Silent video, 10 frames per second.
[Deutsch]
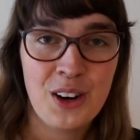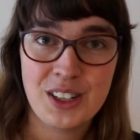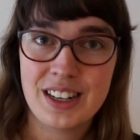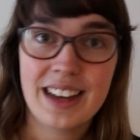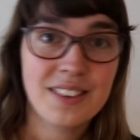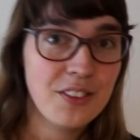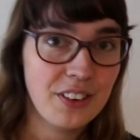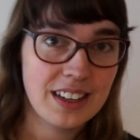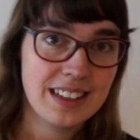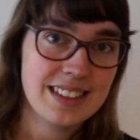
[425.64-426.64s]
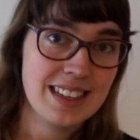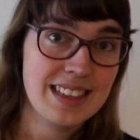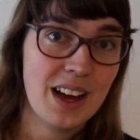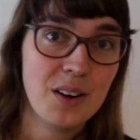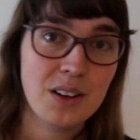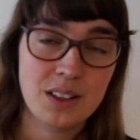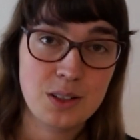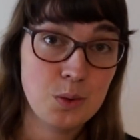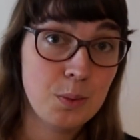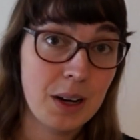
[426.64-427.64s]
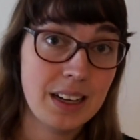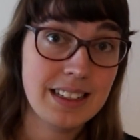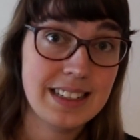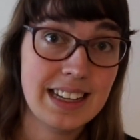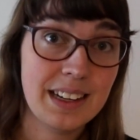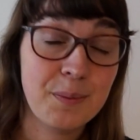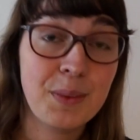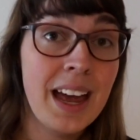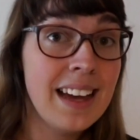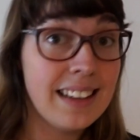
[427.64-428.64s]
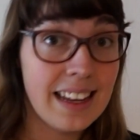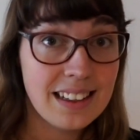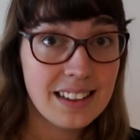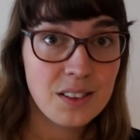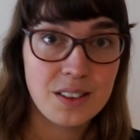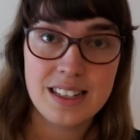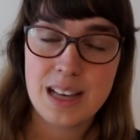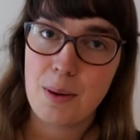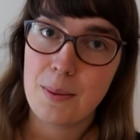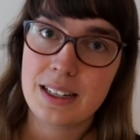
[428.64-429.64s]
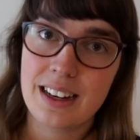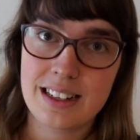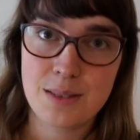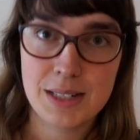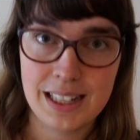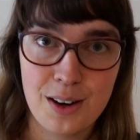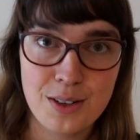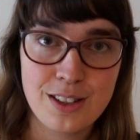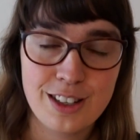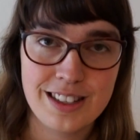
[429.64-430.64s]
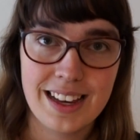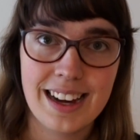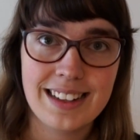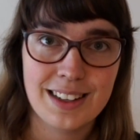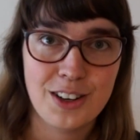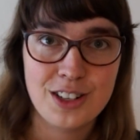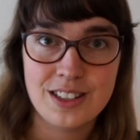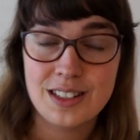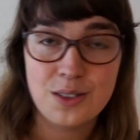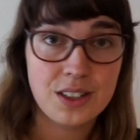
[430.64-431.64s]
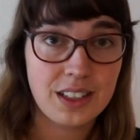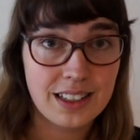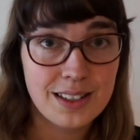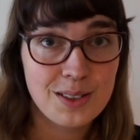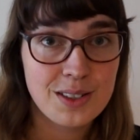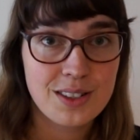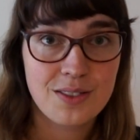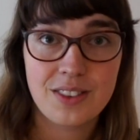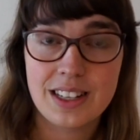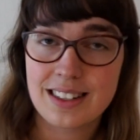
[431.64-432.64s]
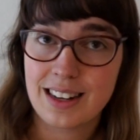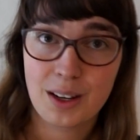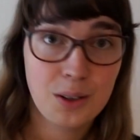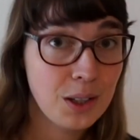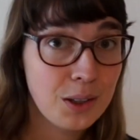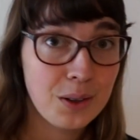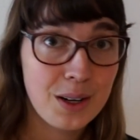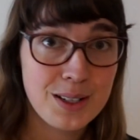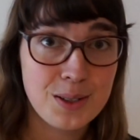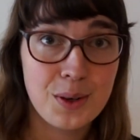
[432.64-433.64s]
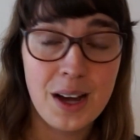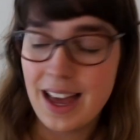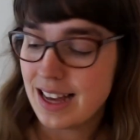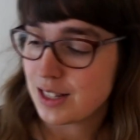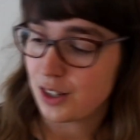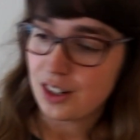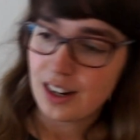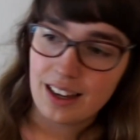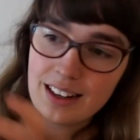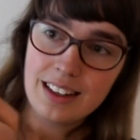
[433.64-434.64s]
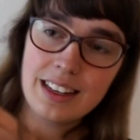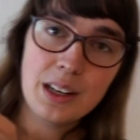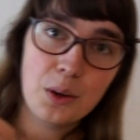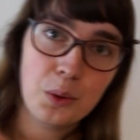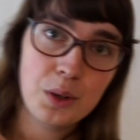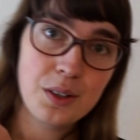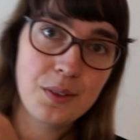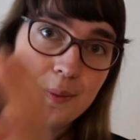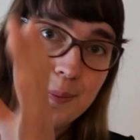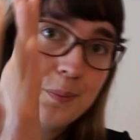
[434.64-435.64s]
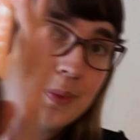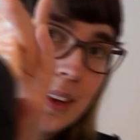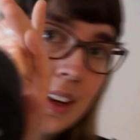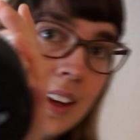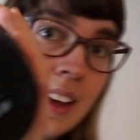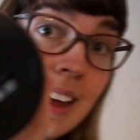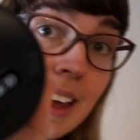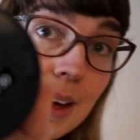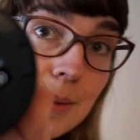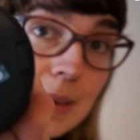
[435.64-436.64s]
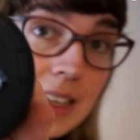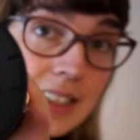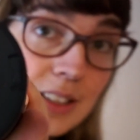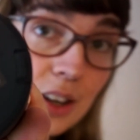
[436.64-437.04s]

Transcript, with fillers: Und dann finde ich, ist das auch eine super Idee. Denn, und deshalb habe ich gerade das mit draußen gesagt, ihr könnt es nicht nur drin nutzen, wie jetzt in der Küche oder so, sondern hier unten ähm, ist